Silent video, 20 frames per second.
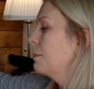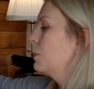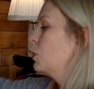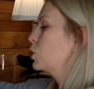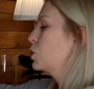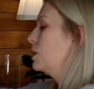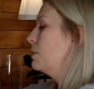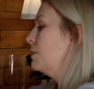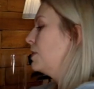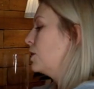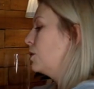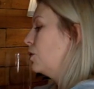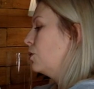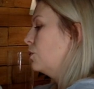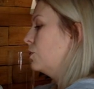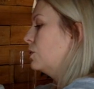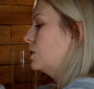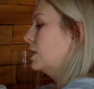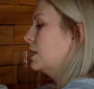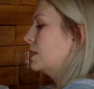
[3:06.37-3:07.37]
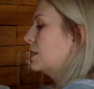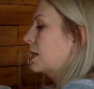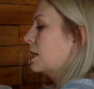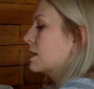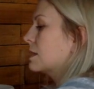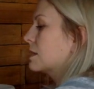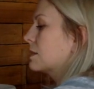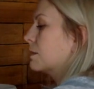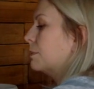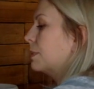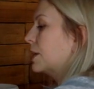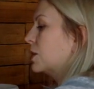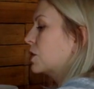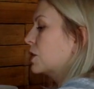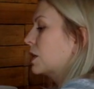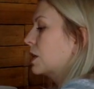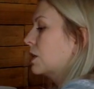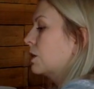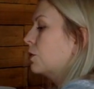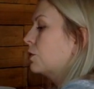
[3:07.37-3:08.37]
Możemy go, zaraz
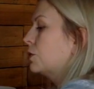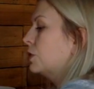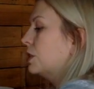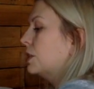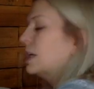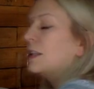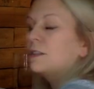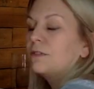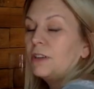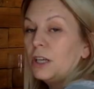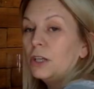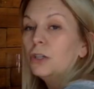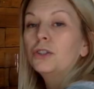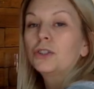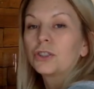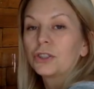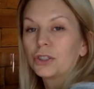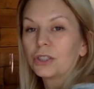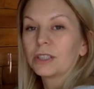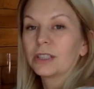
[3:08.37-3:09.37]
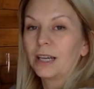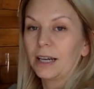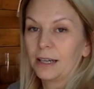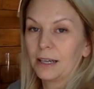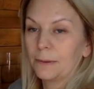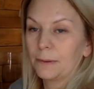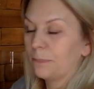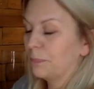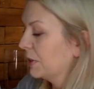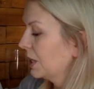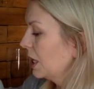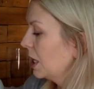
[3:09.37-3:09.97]
zobaczę, godzina, dwie i trzy, tak.